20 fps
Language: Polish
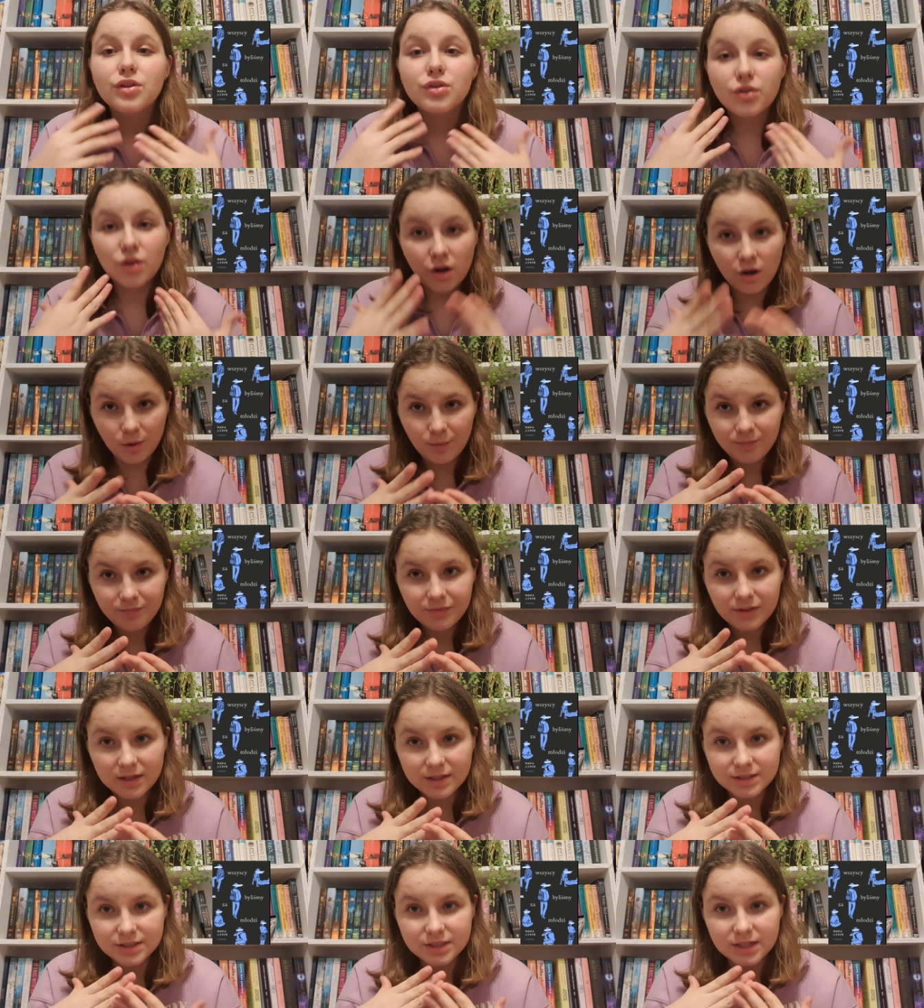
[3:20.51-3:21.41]
To,
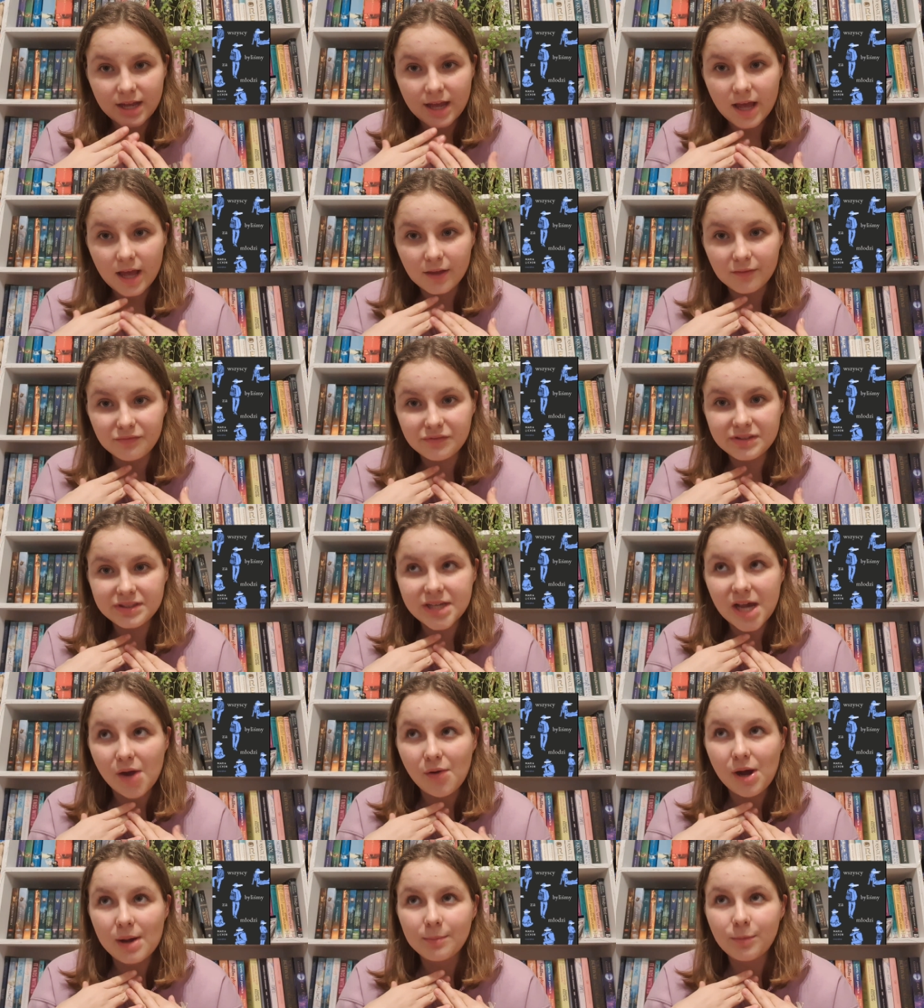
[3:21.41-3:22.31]
że
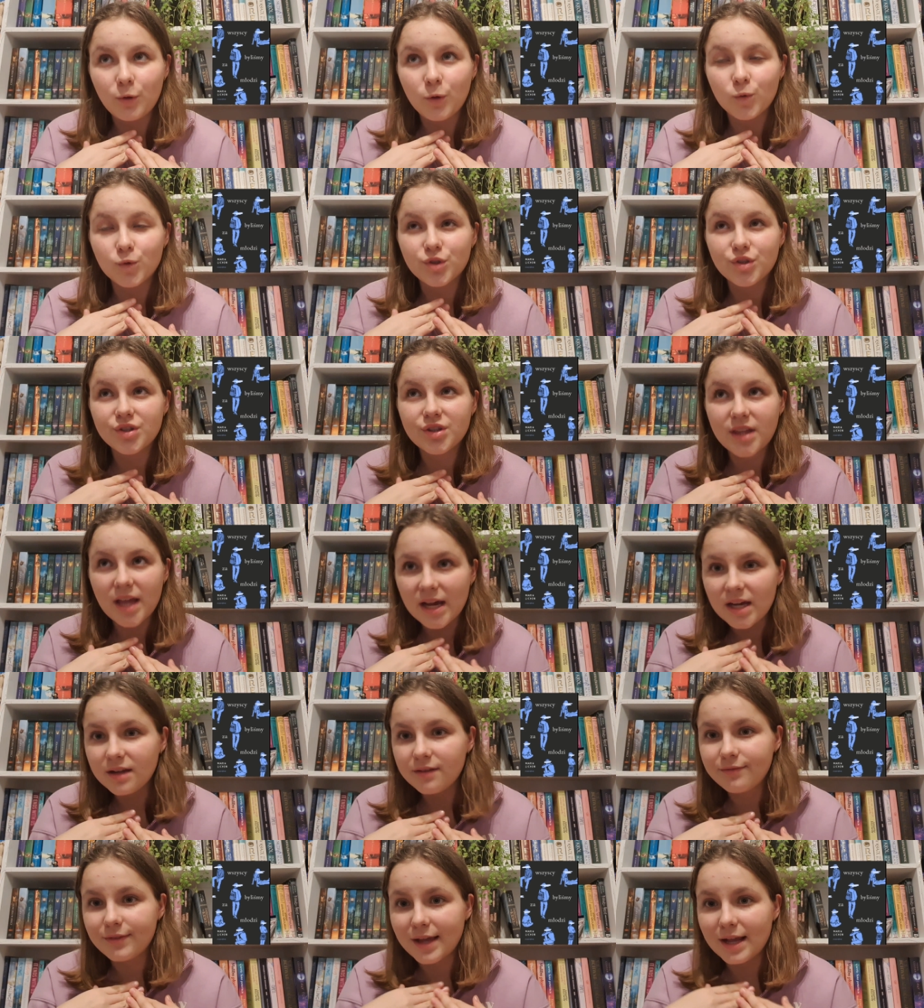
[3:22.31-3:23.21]
widziałam już
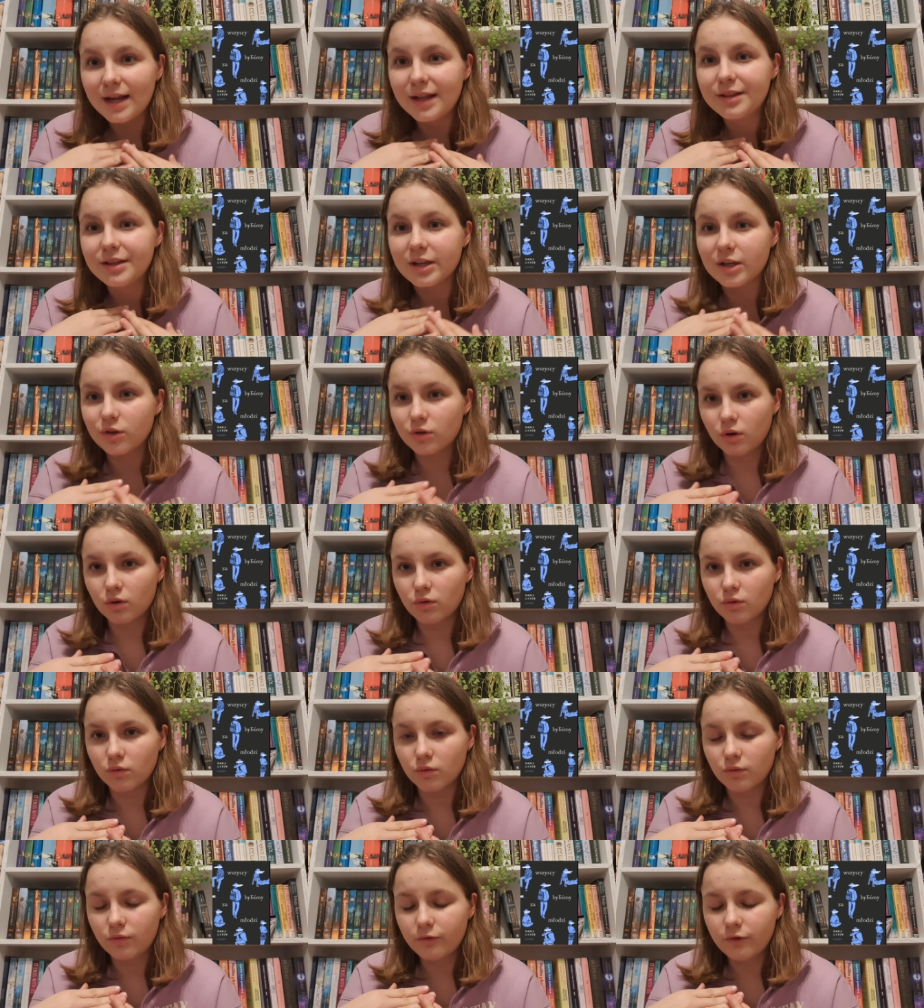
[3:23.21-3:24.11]
tak wiele
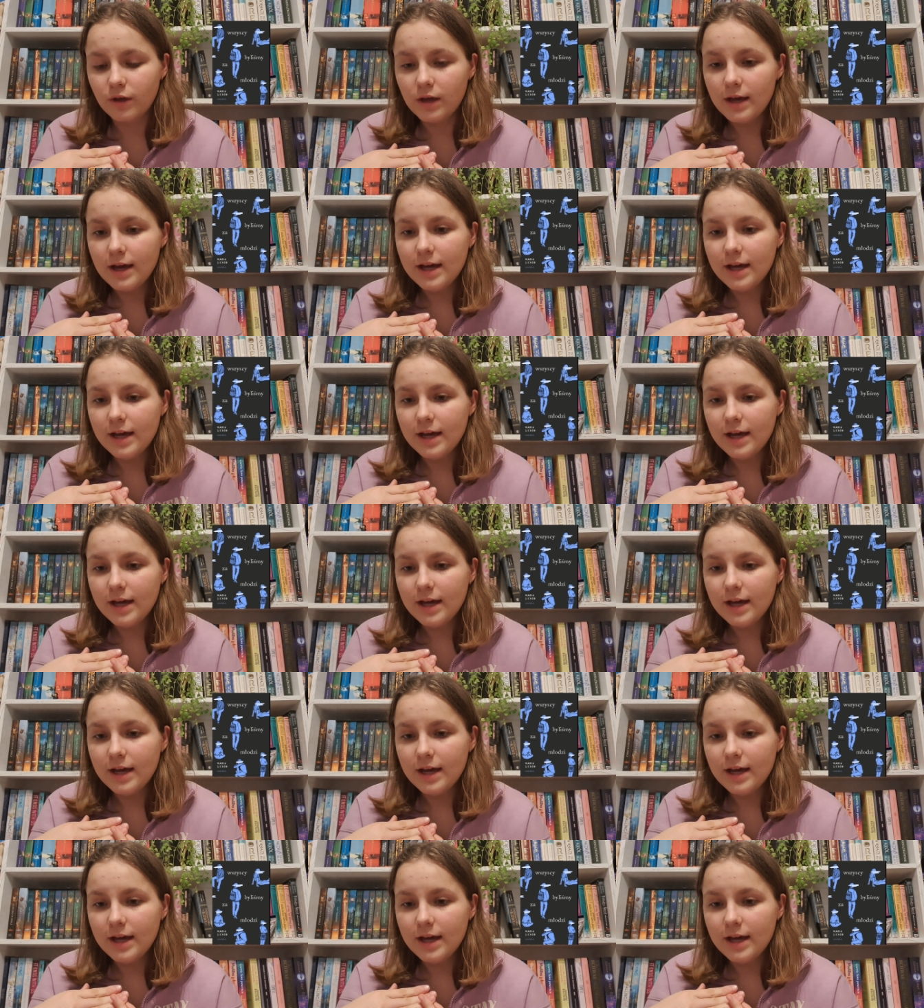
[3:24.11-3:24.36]
TikToków,